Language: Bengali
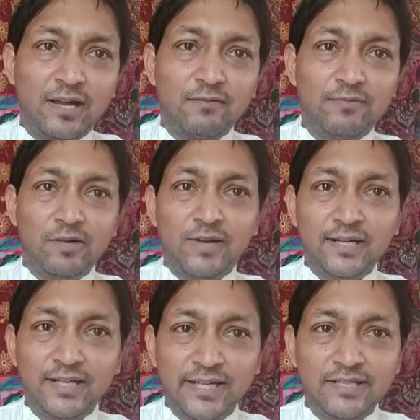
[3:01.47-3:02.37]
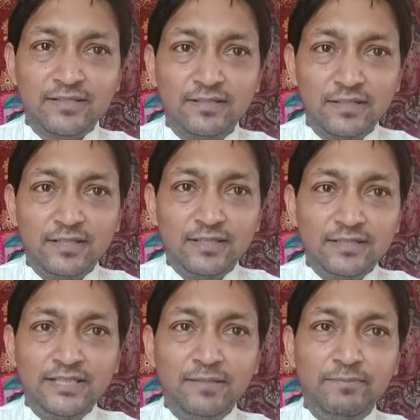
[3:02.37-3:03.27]
ভগবান গণেশ
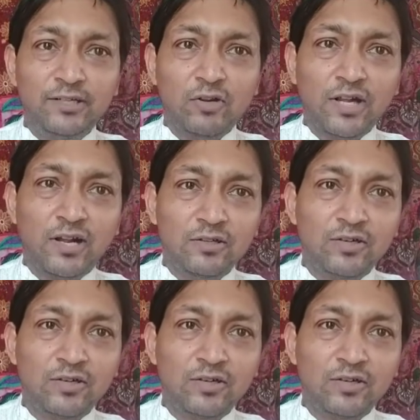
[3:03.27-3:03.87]
যিনি বিঘ্নকে হরণ